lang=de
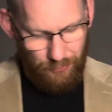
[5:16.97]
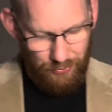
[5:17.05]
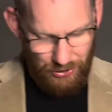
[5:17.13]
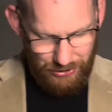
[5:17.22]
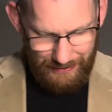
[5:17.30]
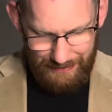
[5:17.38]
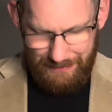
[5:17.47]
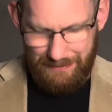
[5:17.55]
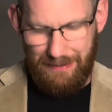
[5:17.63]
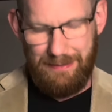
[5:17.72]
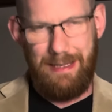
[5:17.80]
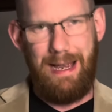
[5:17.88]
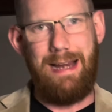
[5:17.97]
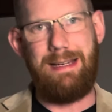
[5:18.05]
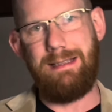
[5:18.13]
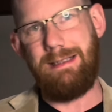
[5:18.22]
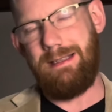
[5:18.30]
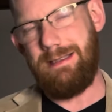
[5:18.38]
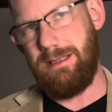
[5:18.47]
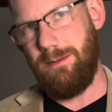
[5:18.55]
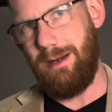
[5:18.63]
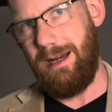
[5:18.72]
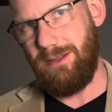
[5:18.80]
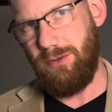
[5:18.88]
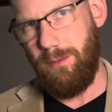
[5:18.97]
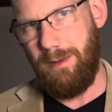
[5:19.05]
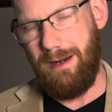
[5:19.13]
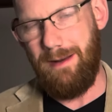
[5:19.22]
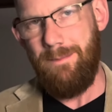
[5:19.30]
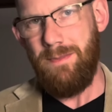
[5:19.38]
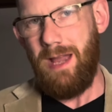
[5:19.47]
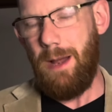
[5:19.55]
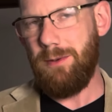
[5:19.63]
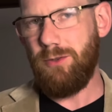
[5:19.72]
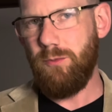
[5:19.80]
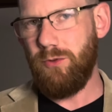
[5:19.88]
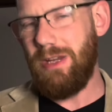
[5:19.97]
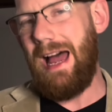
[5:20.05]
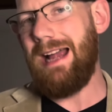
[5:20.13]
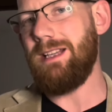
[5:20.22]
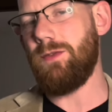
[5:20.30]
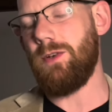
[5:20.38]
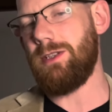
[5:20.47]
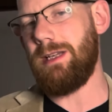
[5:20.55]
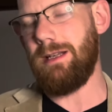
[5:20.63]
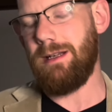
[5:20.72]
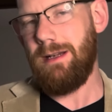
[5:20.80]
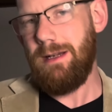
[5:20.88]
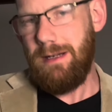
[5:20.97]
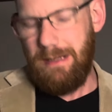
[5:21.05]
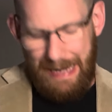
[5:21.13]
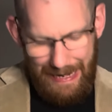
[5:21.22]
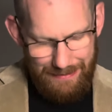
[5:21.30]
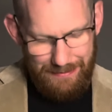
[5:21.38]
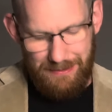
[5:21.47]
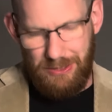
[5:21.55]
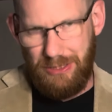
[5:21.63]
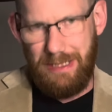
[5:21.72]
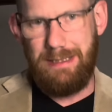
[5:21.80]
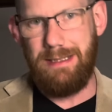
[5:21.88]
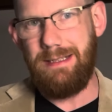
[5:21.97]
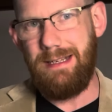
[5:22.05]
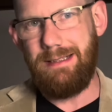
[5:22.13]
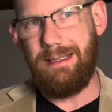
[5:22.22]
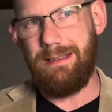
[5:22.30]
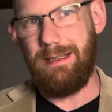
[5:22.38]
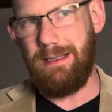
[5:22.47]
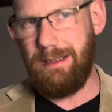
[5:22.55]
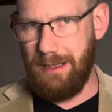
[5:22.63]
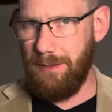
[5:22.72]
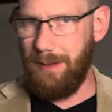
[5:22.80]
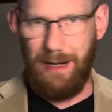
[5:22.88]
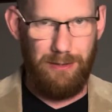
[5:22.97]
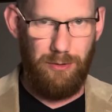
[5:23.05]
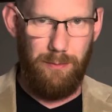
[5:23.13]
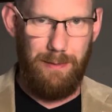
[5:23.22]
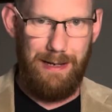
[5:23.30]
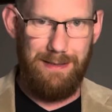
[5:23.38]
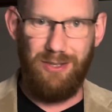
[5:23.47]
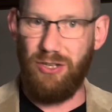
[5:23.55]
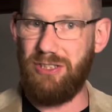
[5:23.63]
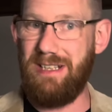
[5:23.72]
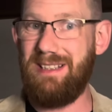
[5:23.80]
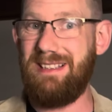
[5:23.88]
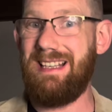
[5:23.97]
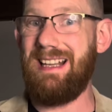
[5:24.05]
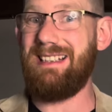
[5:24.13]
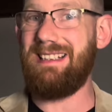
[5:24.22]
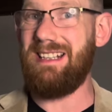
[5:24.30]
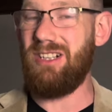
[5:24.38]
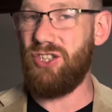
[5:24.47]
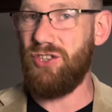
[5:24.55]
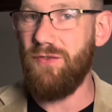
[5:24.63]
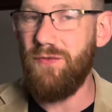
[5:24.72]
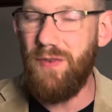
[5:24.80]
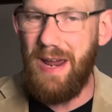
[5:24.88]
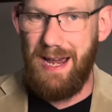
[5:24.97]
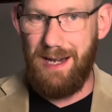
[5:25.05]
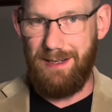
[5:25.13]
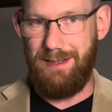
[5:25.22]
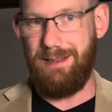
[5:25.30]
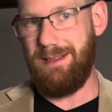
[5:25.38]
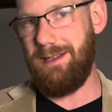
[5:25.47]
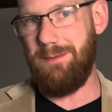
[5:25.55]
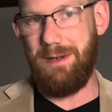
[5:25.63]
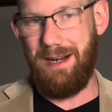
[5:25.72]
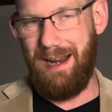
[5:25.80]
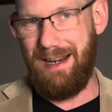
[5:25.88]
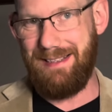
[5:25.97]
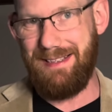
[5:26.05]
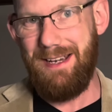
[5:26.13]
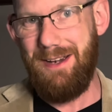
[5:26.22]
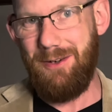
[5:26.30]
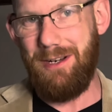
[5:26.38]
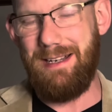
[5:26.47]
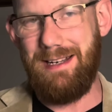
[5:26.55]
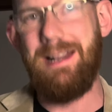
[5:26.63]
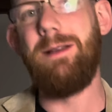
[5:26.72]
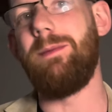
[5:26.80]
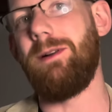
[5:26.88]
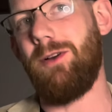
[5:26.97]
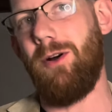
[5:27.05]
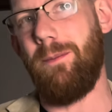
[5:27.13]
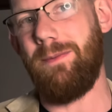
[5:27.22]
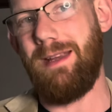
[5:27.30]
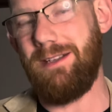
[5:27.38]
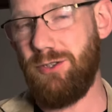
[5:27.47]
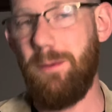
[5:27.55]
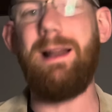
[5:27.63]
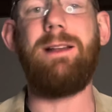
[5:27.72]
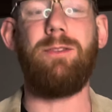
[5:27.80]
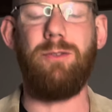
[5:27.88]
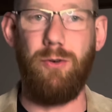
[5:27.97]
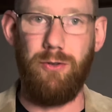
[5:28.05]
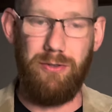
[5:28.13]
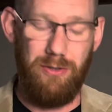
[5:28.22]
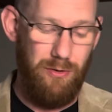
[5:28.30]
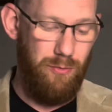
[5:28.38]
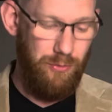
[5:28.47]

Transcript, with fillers: unterstrichen, dass der Reiche nicht ins Himmelreich kommen kann. Aber du musst eins verstehen, Erstens steht hier nicht, dass er nicht in den Himmelreich kommen kann, sondern steht, dass er schwer in den Himmelreich oder in den Himmel kommt. Das ist schon mal ein großer